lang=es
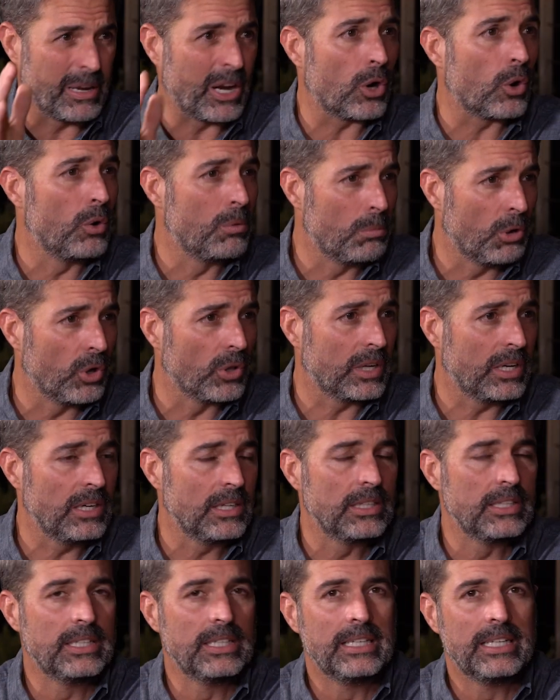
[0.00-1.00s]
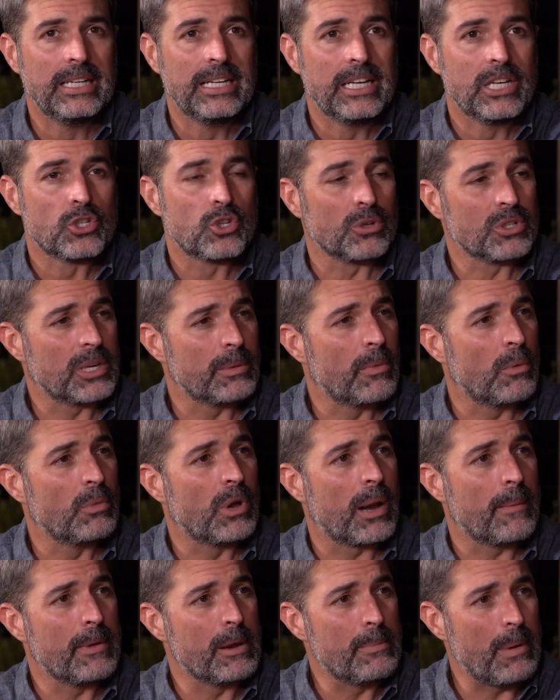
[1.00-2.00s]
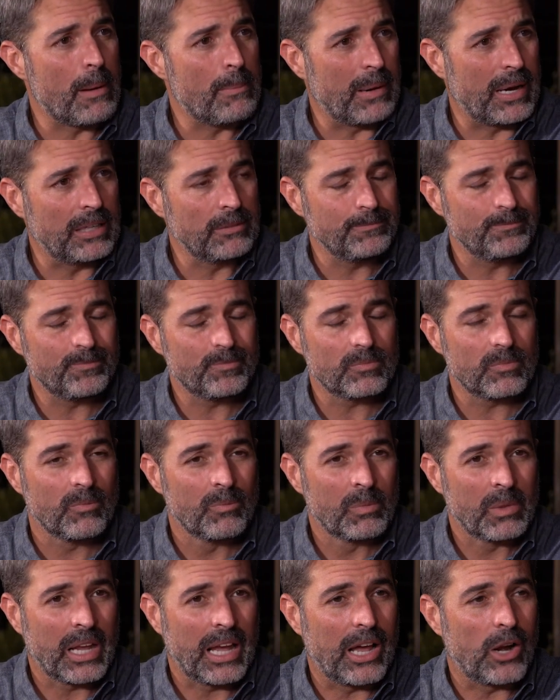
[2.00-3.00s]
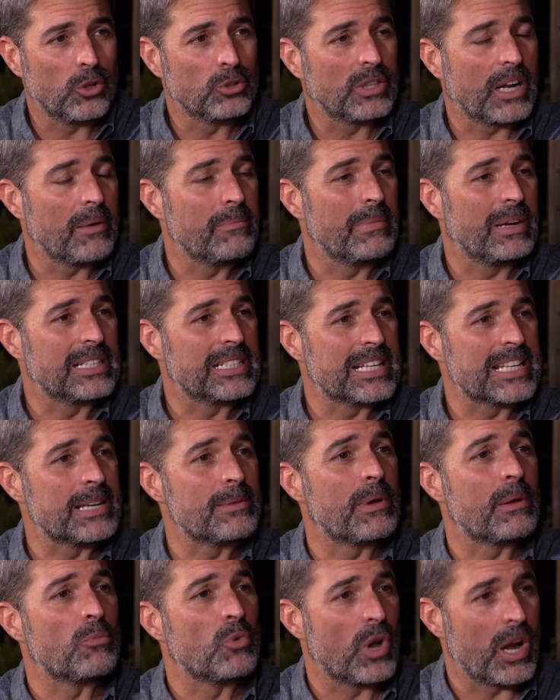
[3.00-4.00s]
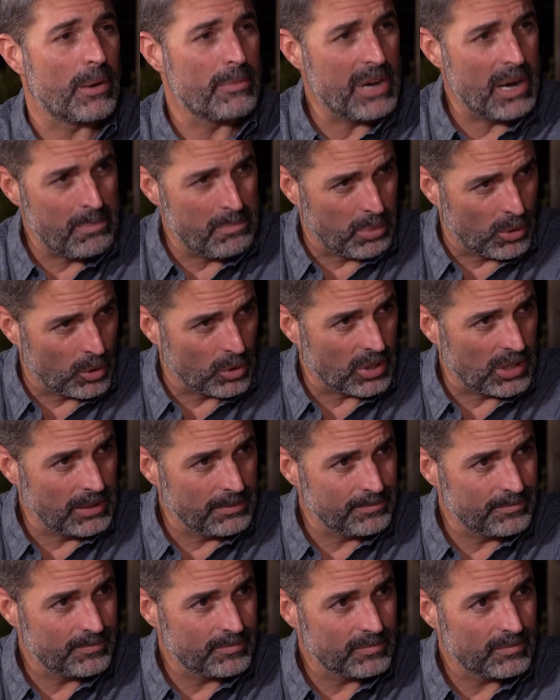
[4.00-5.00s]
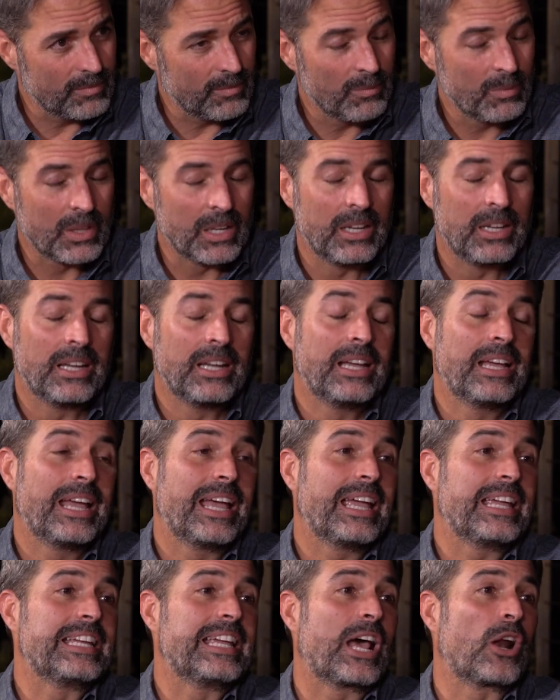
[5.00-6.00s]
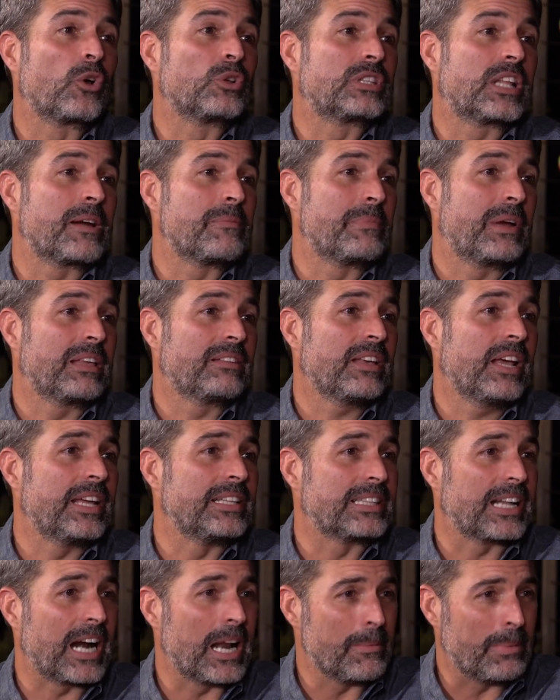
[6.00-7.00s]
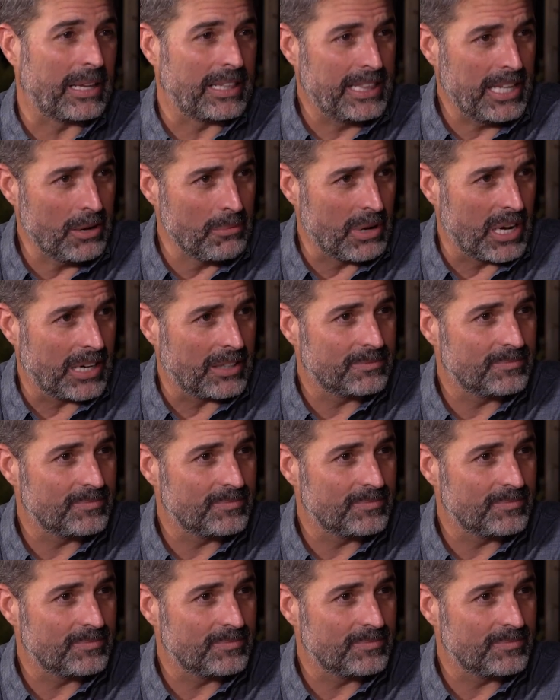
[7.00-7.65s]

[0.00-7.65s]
mi role model. So, se me muere mi papá, a los tres meses se me muere mi esposa y a los tres meses entra la pandemia.